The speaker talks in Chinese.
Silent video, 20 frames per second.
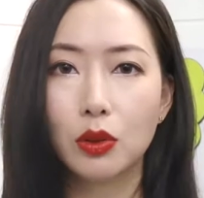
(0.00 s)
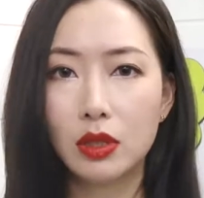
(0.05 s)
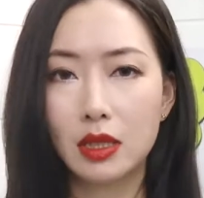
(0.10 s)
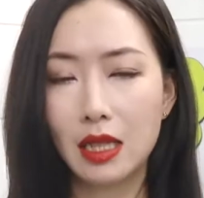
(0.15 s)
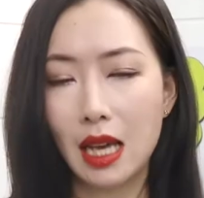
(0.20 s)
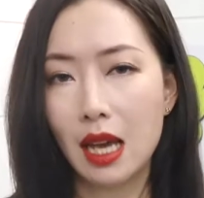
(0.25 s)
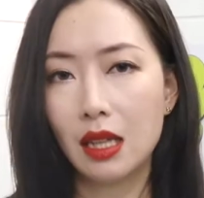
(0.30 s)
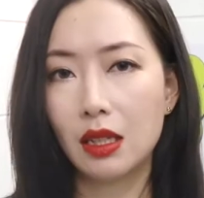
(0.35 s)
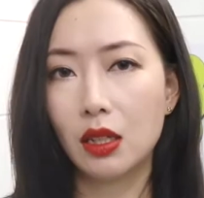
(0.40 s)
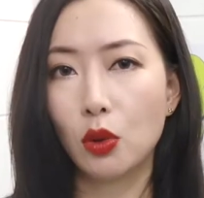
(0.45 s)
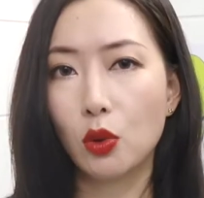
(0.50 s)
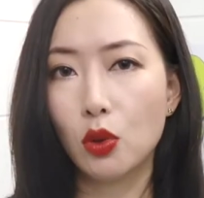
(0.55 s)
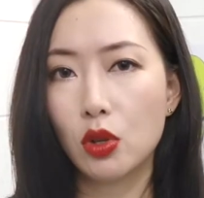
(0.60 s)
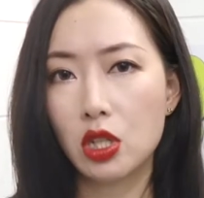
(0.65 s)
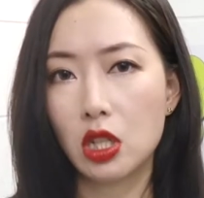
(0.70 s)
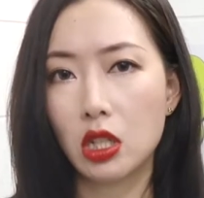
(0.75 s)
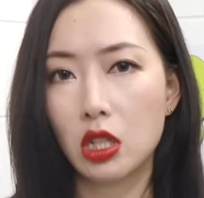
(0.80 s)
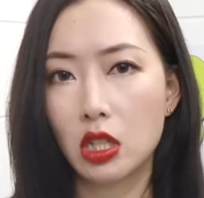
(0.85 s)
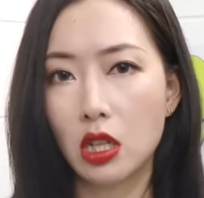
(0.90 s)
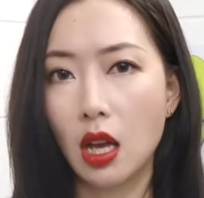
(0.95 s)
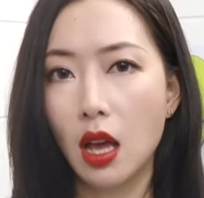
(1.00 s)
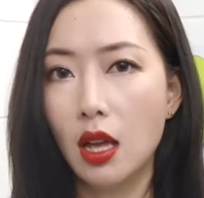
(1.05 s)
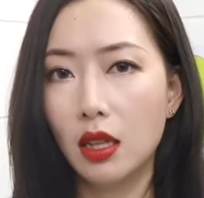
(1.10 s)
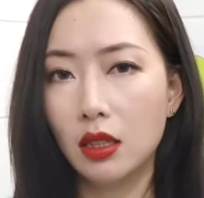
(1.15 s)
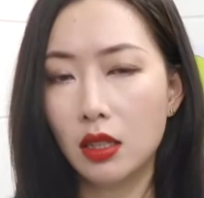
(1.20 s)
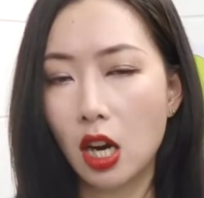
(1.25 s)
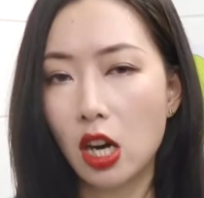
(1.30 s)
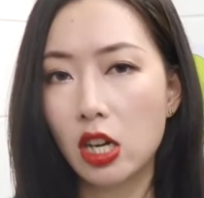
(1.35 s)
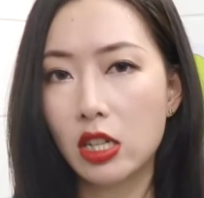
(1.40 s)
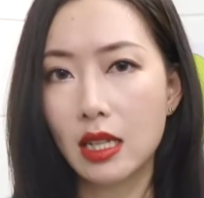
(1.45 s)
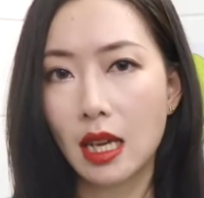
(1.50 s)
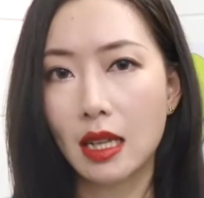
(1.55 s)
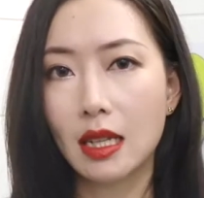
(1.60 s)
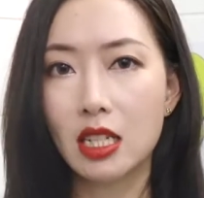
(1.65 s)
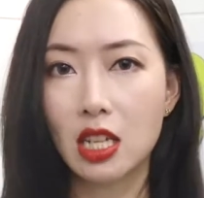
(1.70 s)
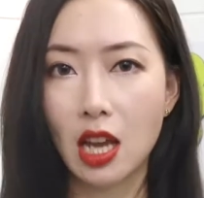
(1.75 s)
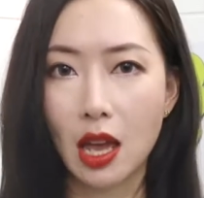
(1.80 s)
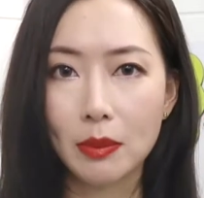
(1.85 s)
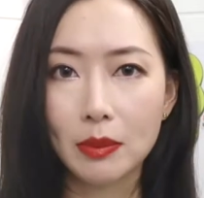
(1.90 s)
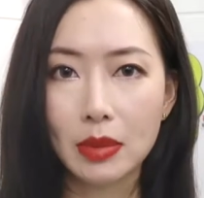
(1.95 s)
家的或者是特尔家的
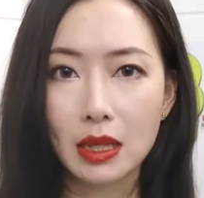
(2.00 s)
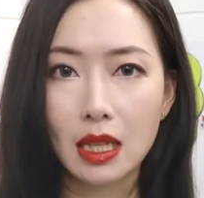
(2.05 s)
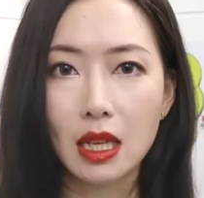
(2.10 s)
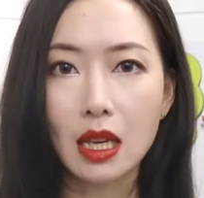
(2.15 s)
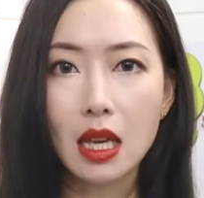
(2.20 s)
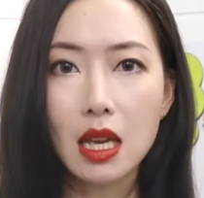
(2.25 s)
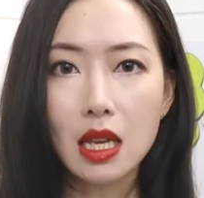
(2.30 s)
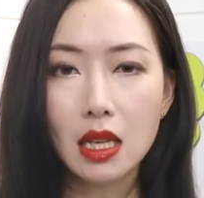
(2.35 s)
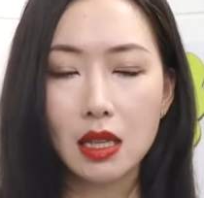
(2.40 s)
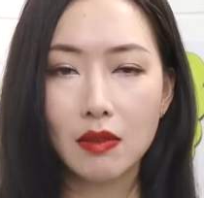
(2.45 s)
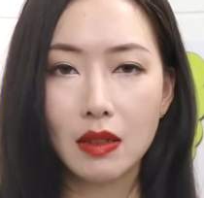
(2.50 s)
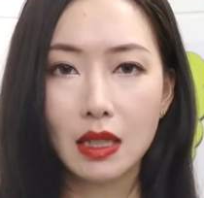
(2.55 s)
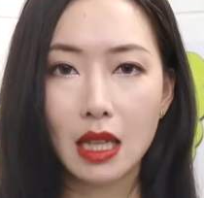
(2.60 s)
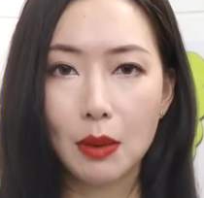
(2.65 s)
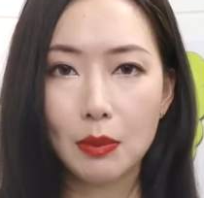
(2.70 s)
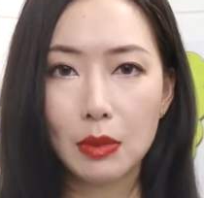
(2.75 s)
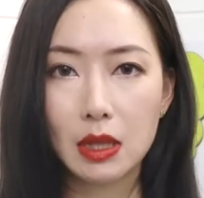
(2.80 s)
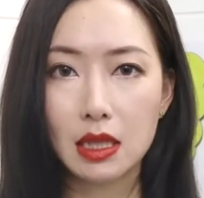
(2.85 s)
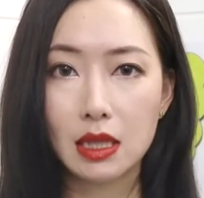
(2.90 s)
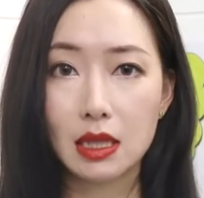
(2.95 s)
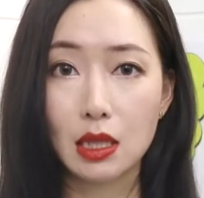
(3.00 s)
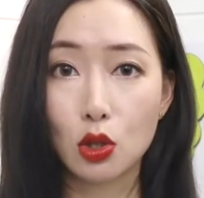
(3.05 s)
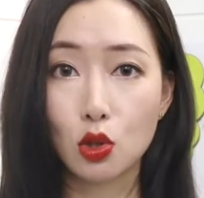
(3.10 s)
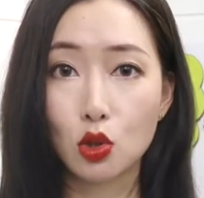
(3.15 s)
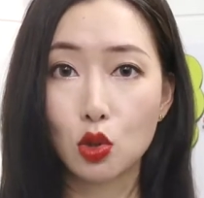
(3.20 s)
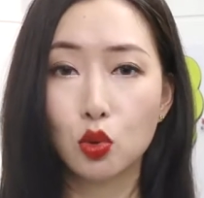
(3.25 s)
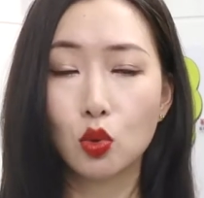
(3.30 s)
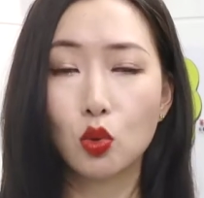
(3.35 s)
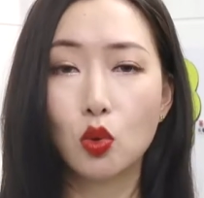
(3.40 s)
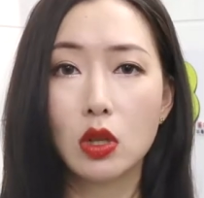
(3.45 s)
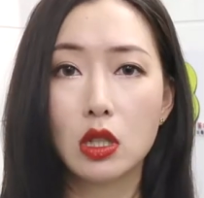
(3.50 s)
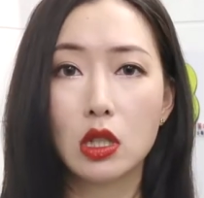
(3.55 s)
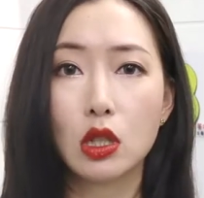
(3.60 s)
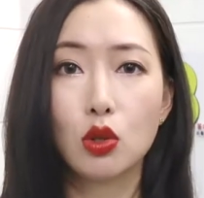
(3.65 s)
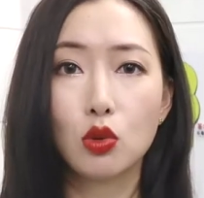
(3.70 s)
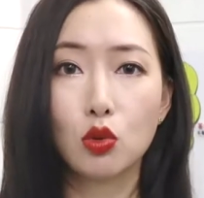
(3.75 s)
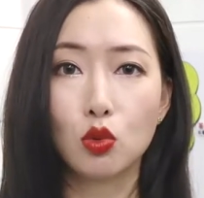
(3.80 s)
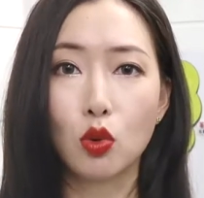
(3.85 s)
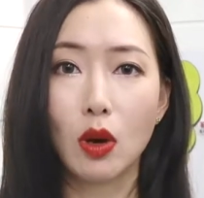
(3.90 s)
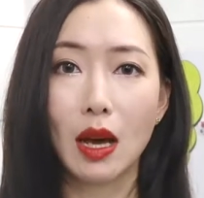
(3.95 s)
产品，因为他们以前出过这
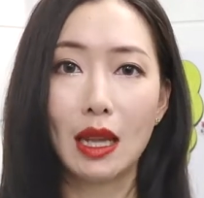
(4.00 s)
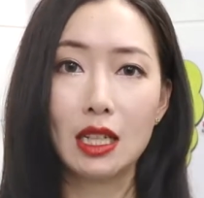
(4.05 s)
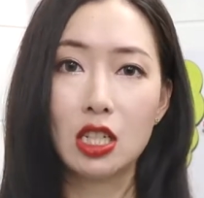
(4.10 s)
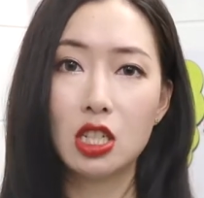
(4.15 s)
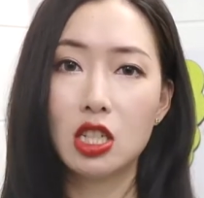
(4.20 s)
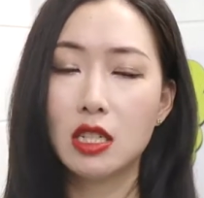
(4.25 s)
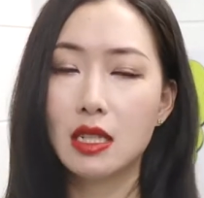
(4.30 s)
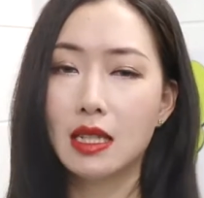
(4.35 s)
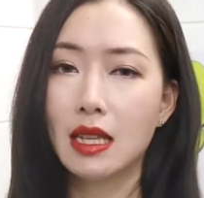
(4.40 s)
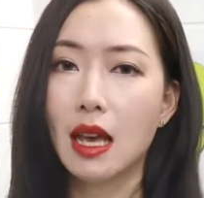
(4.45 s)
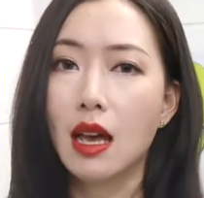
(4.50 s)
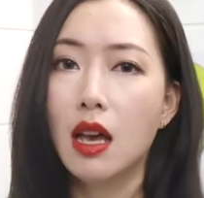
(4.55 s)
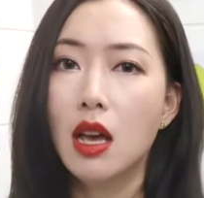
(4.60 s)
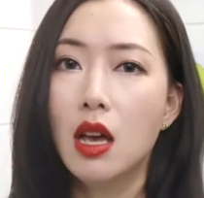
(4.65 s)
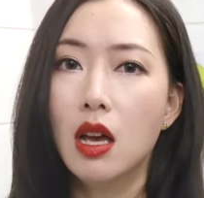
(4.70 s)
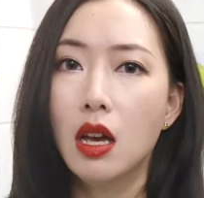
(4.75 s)
个辱华的事件。